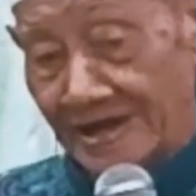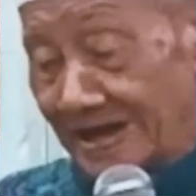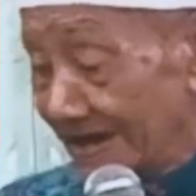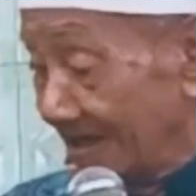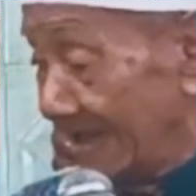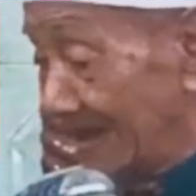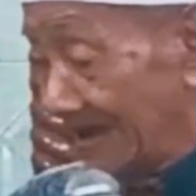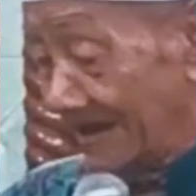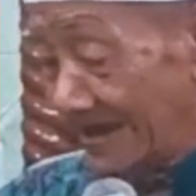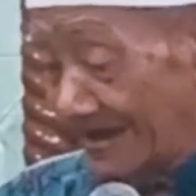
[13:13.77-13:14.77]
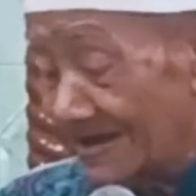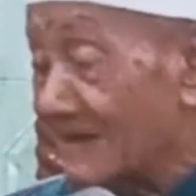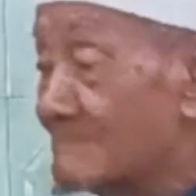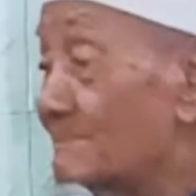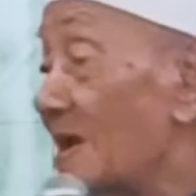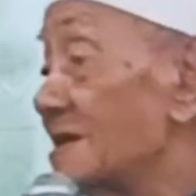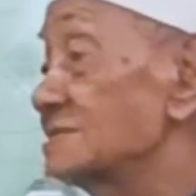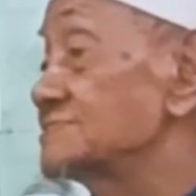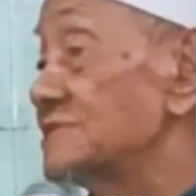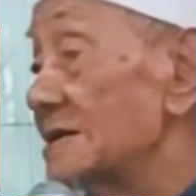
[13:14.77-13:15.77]
lanang niki nang
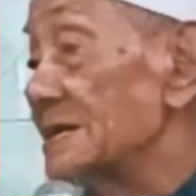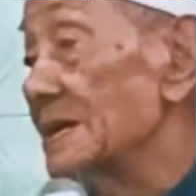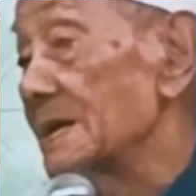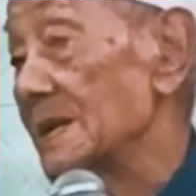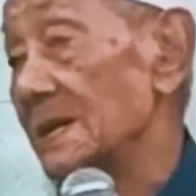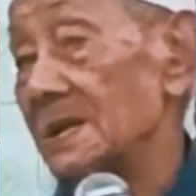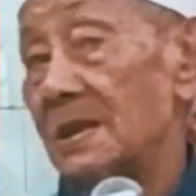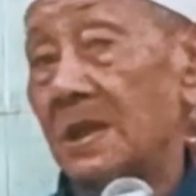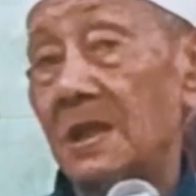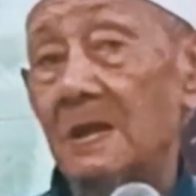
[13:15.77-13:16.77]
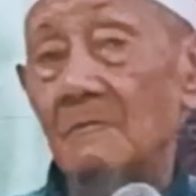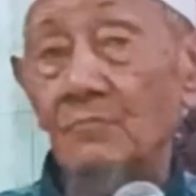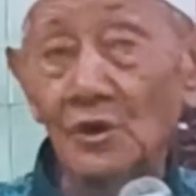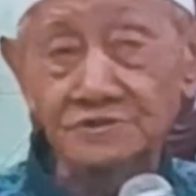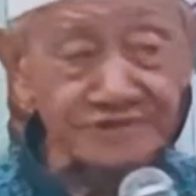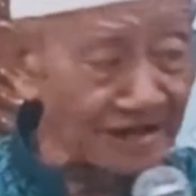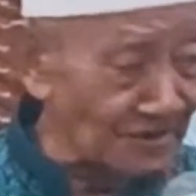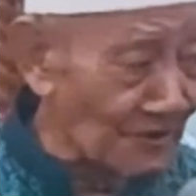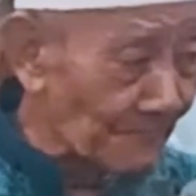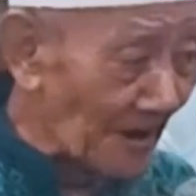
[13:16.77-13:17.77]
pasar
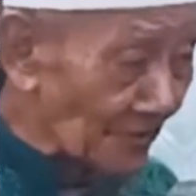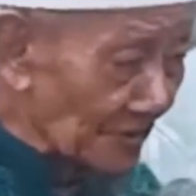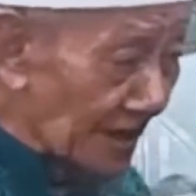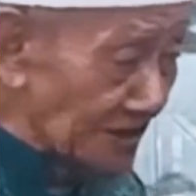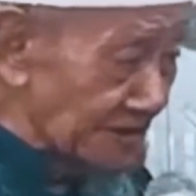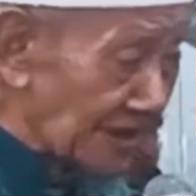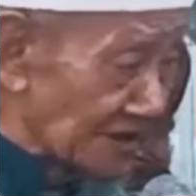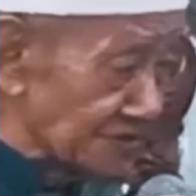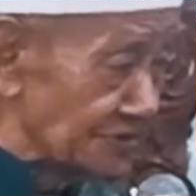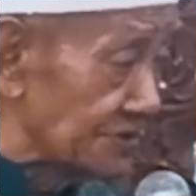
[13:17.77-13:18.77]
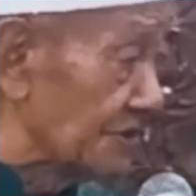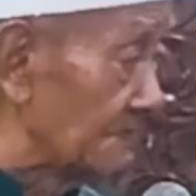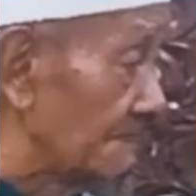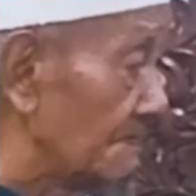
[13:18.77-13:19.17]
buktekno barokah dinar siji